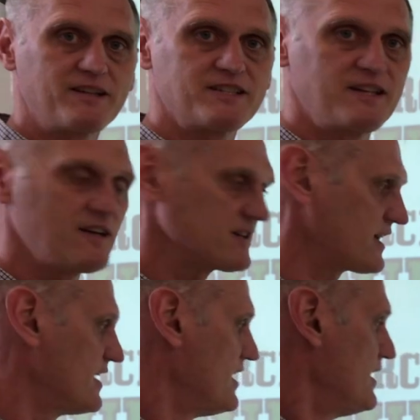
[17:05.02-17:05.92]
Marcel
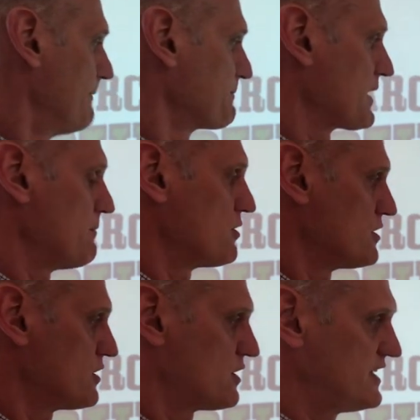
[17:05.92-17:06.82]
Landry. Bon,
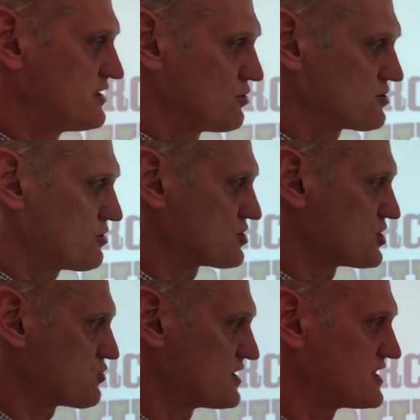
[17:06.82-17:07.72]
là, les oursons, j'ai
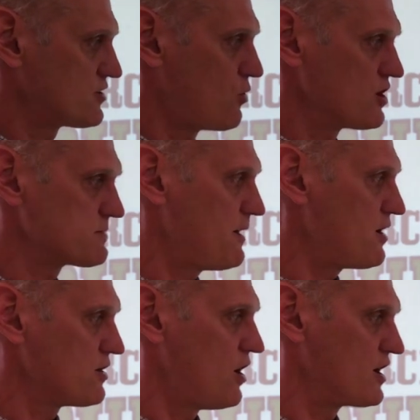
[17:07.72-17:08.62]
choisi trois
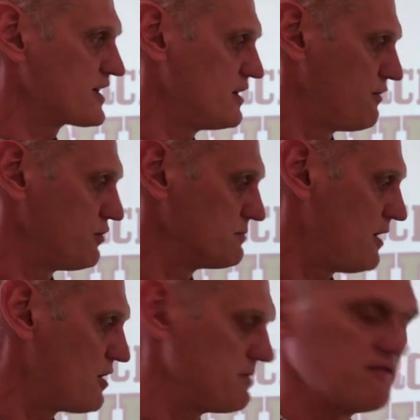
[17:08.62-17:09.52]
sports, le hockey, le
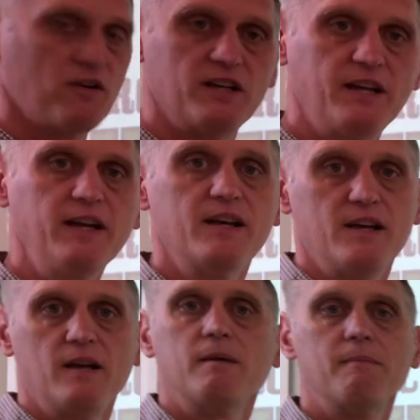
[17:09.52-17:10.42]
football et le volley.
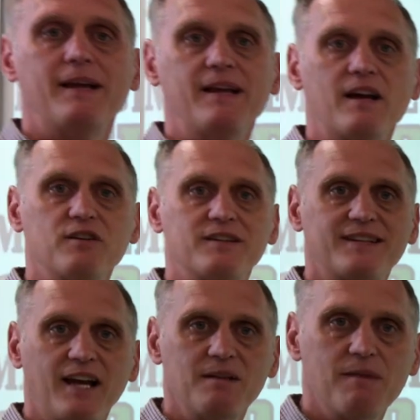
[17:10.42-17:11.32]
Mais il y en a
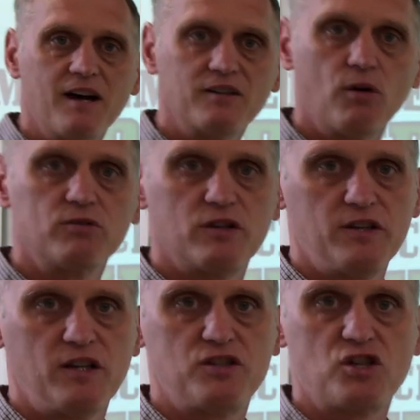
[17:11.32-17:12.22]
tellement d'autres.
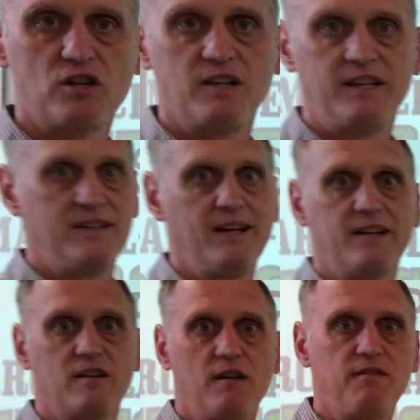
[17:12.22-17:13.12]
Il y a le
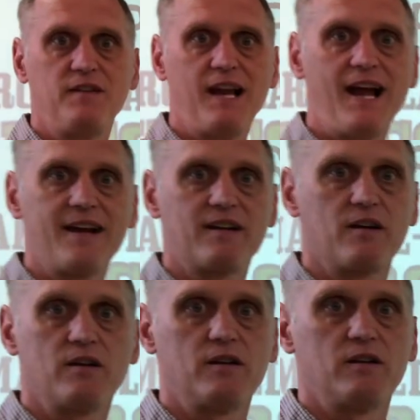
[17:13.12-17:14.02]
cheerleading, le flag,
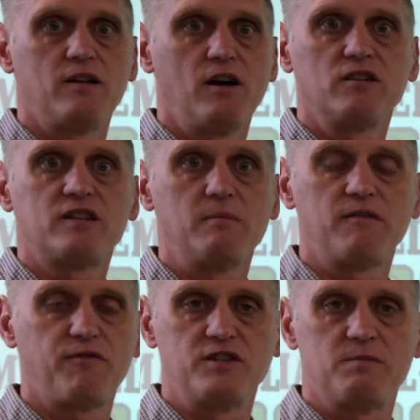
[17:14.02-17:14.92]
euh, le
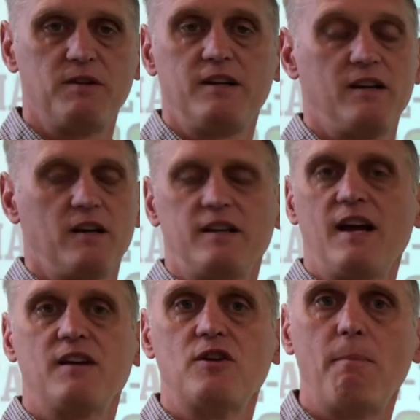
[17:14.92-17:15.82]
ultimate frisbee, il y
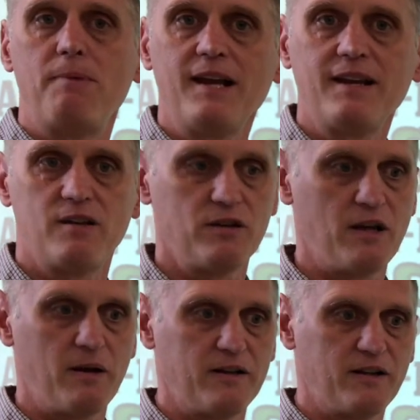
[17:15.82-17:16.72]
en a plein.
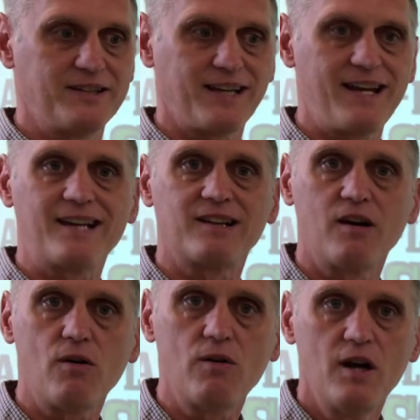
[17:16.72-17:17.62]
Le,
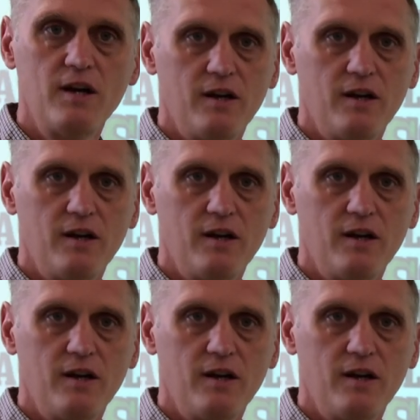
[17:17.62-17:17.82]
triathlon,